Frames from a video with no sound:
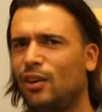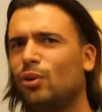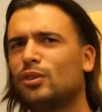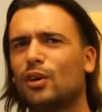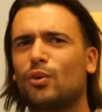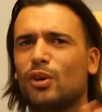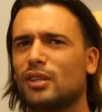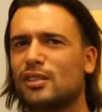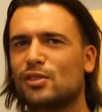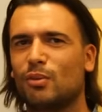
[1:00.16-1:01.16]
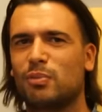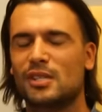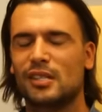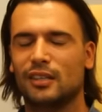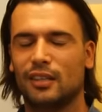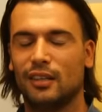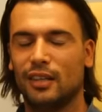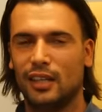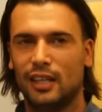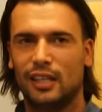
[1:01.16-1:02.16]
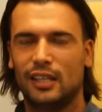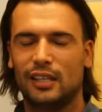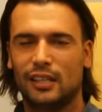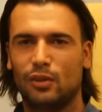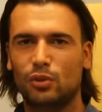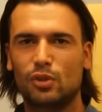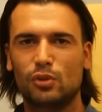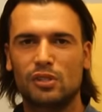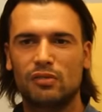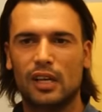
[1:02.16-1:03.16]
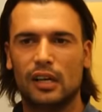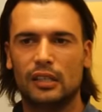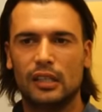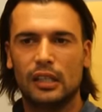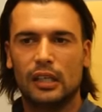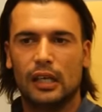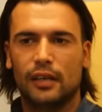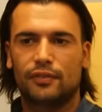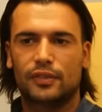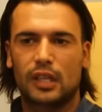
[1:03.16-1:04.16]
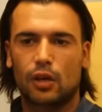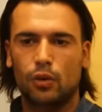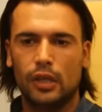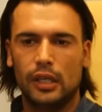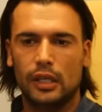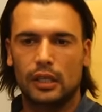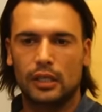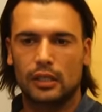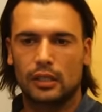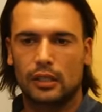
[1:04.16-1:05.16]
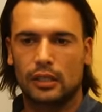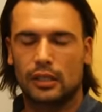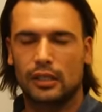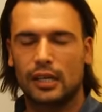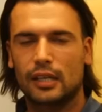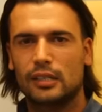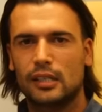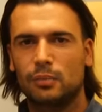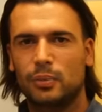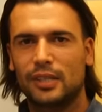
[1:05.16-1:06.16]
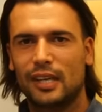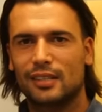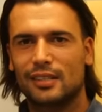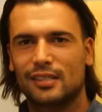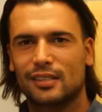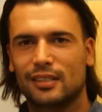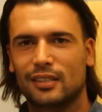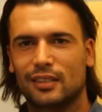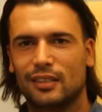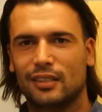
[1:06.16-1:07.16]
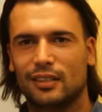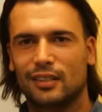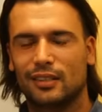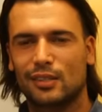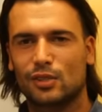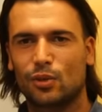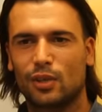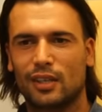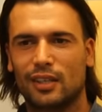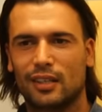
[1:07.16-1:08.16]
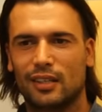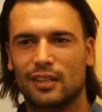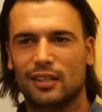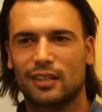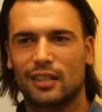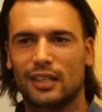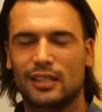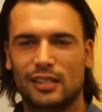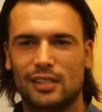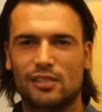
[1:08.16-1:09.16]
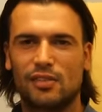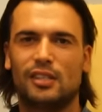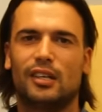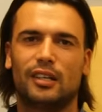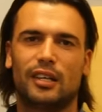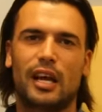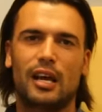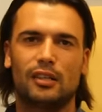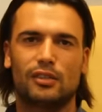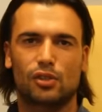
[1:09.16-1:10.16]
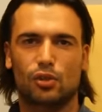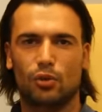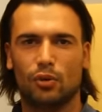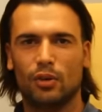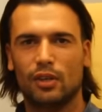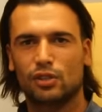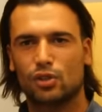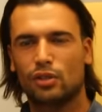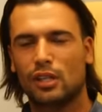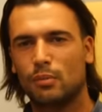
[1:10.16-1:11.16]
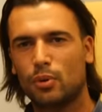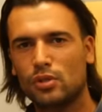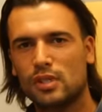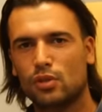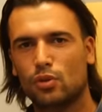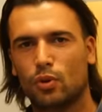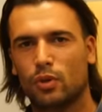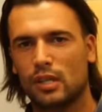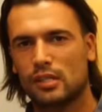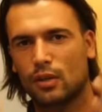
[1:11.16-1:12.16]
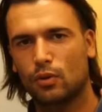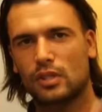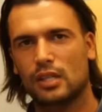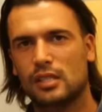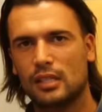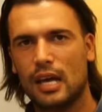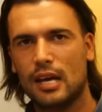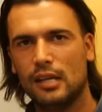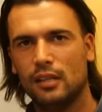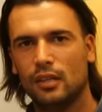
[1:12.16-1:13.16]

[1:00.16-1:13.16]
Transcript: Он такой, это сто процентов. И люди удивляют. Второе, э, я хотел понять, э, насколько это действительно реалити-шоу, что это не просто шоу, а есть какой-то сценарий,